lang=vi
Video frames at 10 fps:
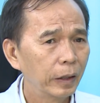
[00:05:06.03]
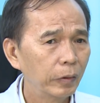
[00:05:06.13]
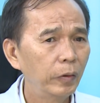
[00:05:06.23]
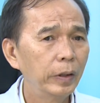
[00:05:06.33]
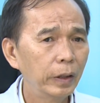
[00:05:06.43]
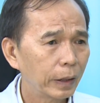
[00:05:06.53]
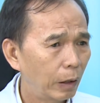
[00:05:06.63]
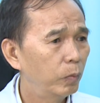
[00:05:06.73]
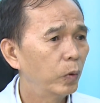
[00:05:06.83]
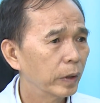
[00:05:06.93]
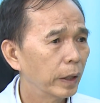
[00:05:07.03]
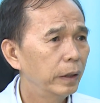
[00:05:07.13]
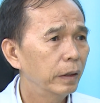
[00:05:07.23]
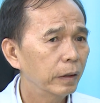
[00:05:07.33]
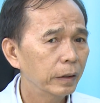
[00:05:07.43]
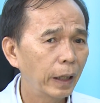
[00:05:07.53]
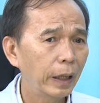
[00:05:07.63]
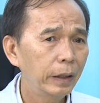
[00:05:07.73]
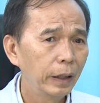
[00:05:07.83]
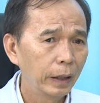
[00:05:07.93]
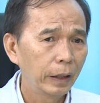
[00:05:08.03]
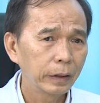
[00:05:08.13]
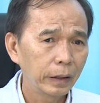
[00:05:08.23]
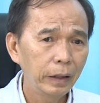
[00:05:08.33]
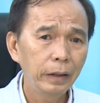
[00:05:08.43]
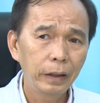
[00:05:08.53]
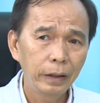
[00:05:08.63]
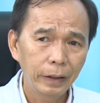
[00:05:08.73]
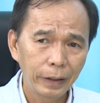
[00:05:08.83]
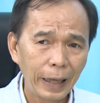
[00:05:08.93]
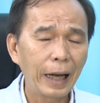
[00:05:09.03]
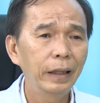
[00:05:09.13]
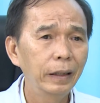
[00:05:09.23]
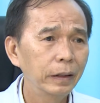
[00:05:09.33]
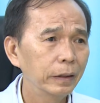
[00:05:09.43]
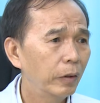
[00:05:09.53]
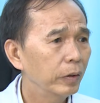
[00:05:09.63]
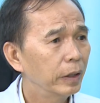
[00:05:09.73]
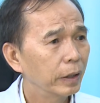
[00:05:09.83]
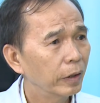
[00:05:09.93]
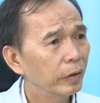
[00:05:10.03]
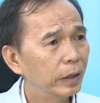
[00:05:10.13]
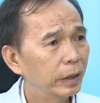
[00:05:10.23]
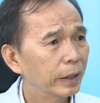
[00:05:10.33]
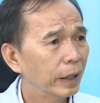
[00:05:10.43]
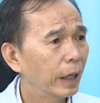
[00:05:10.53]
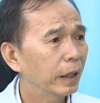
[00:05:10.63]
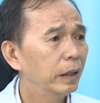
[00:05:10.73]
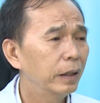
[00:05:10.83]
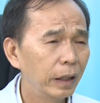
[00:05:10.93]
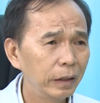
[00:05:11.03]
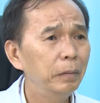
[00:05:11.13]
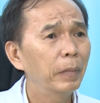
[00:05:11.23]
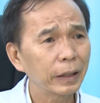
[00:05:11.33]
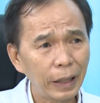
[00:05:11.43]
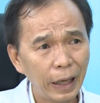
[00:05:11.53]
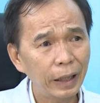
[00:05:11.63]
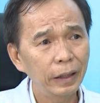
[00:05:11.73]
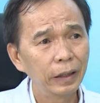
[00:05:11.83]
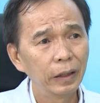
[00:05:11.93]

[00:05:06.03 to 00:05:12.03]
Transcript: Tuy nhiên đậu mùa khỉ nó có thể trở nên nặng hơn đối với những đối tượng chẳng hạn như nữ mang thai,